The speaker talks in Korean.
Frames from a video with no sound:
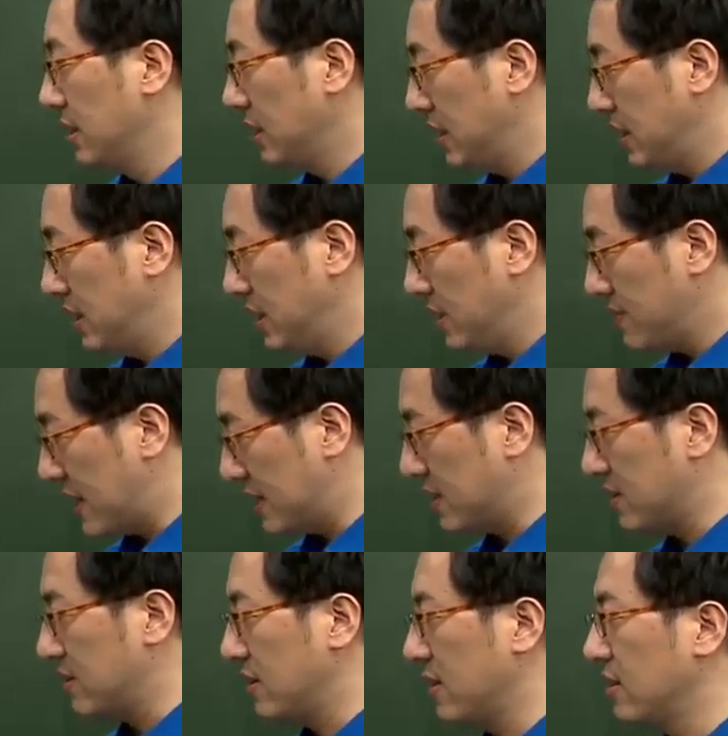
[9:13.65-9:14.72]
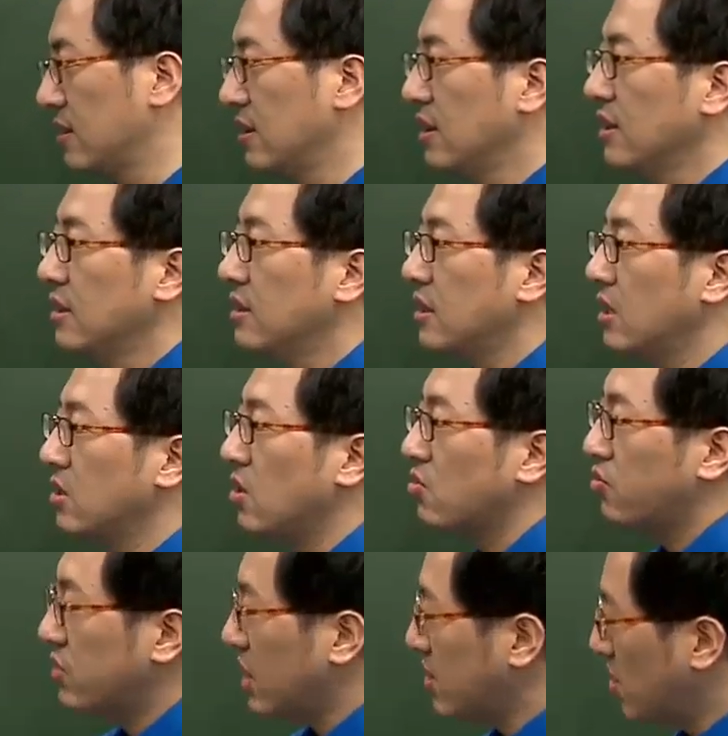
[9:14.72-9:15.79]
2e 마이너스 a. 그러니까 이걸
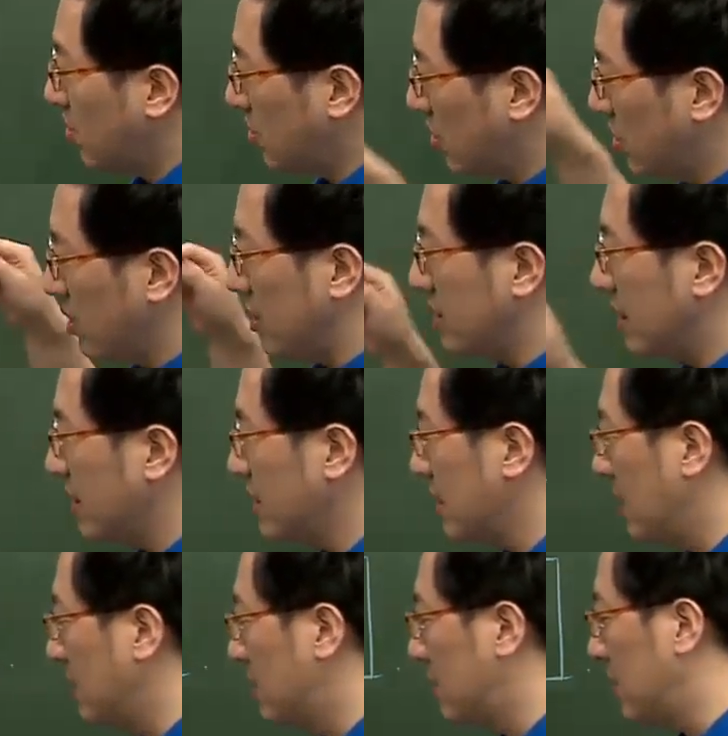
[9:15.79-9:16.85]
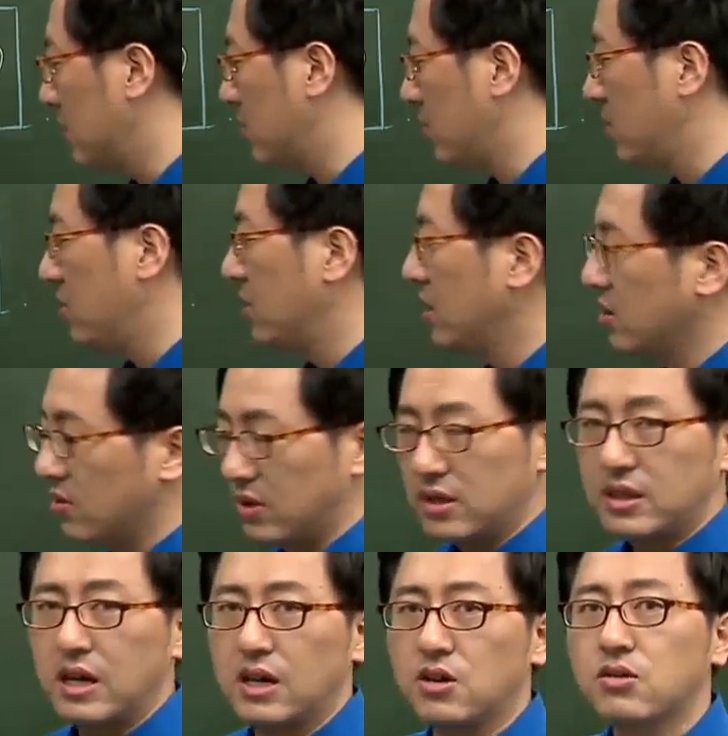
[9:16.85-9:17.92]
구체적으로 어, 찾지 않더라도
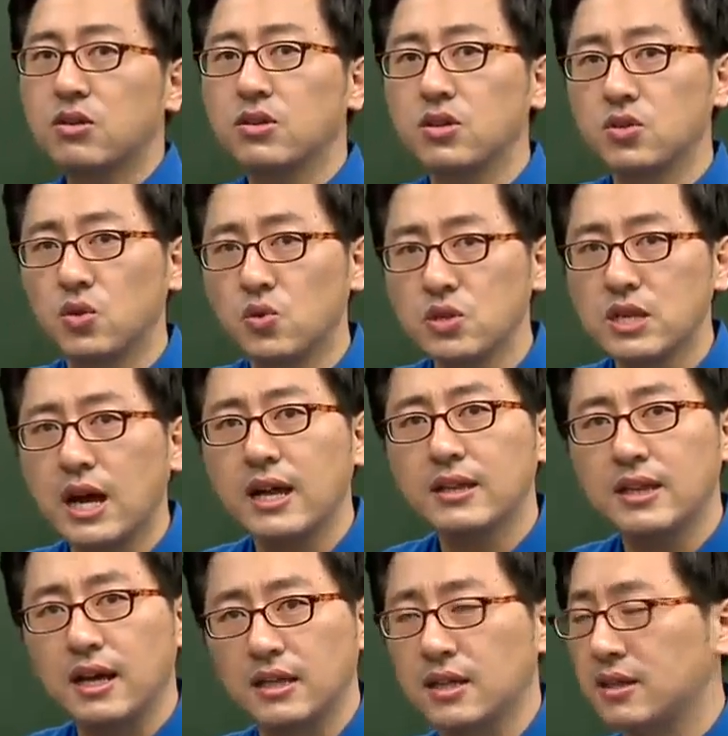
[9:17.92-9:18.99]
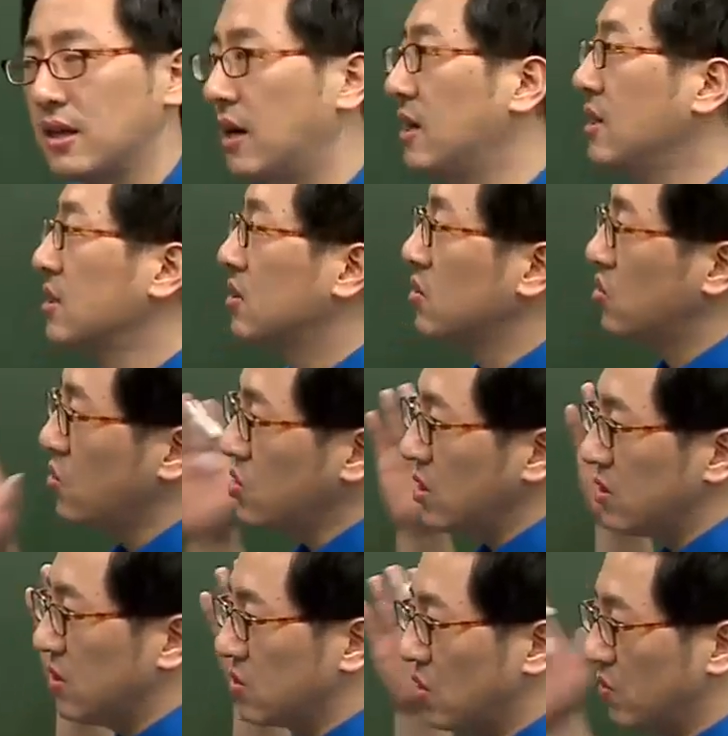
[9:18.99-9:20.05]
된다. 역행률이 존재한다 안 한다. 그
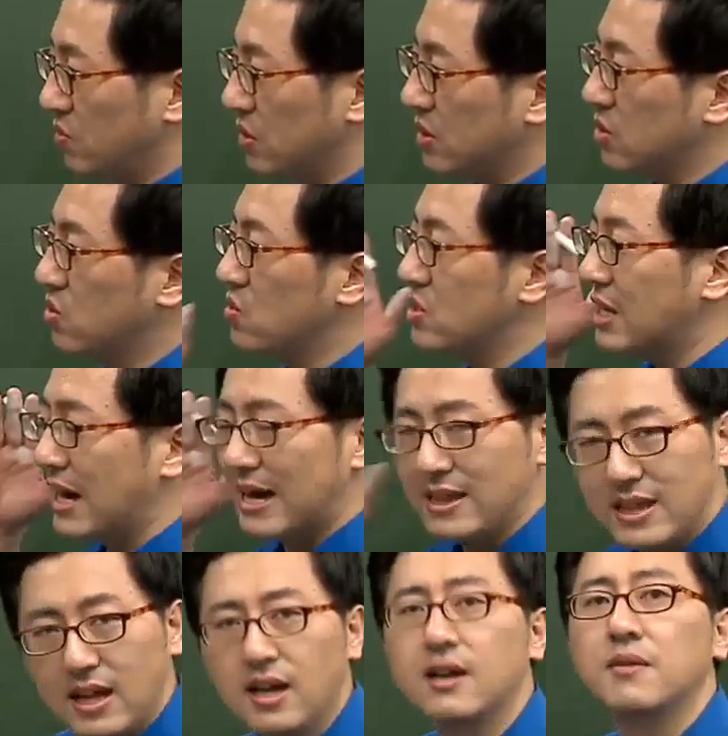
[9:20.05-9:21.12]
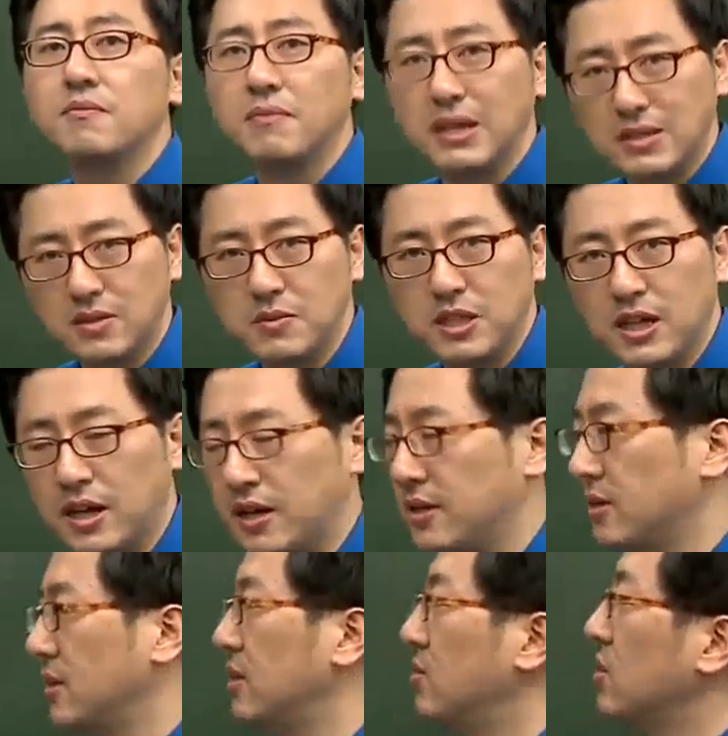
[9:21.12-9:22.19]
존재성 여부니까 존재한다 맞습니다.
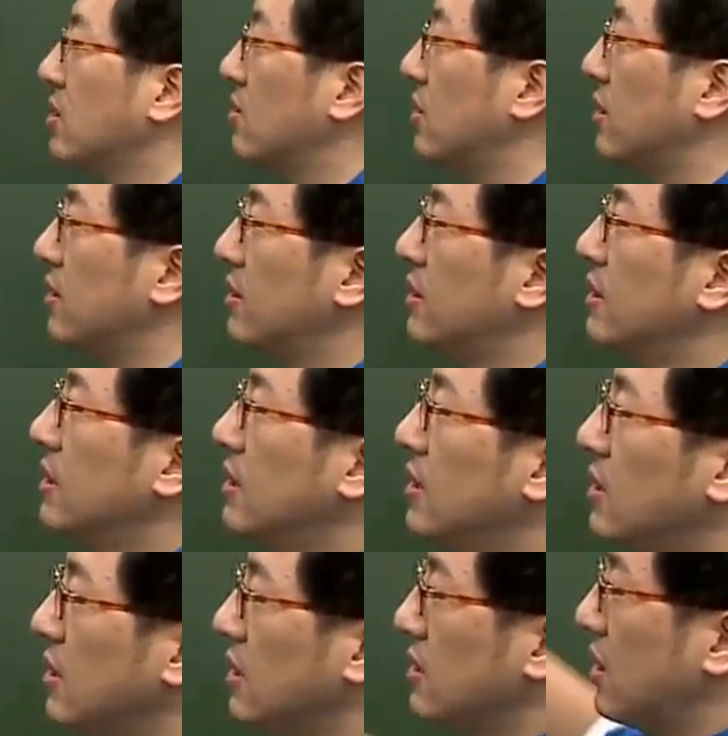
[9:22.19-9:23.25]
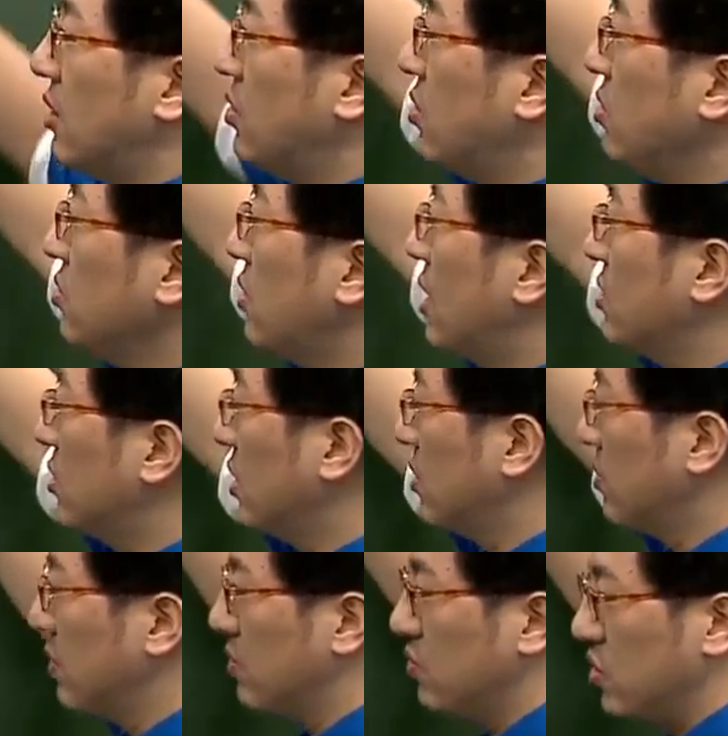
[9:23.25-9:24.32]
예, 된 거예요. 자, 이런 과정의
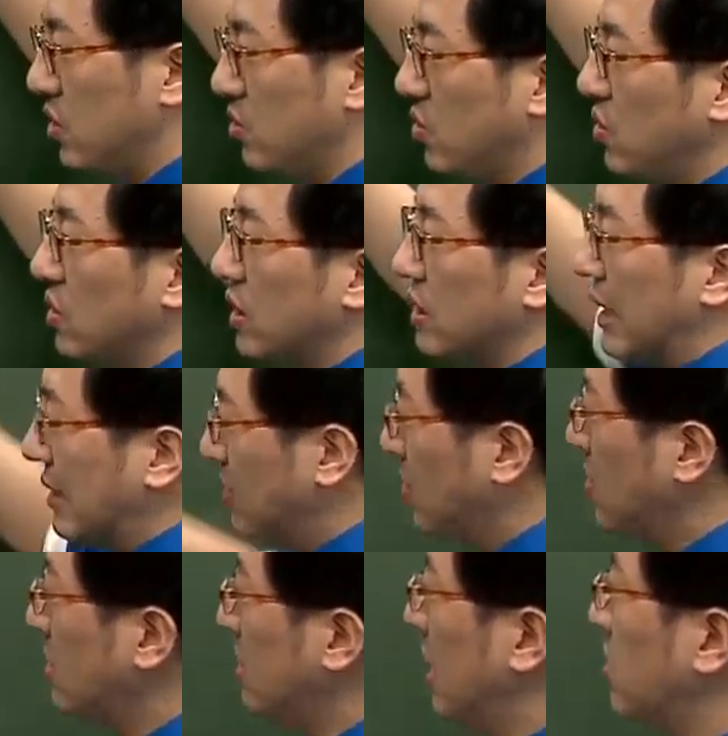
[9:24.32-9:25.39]
문제도 이게 낯설진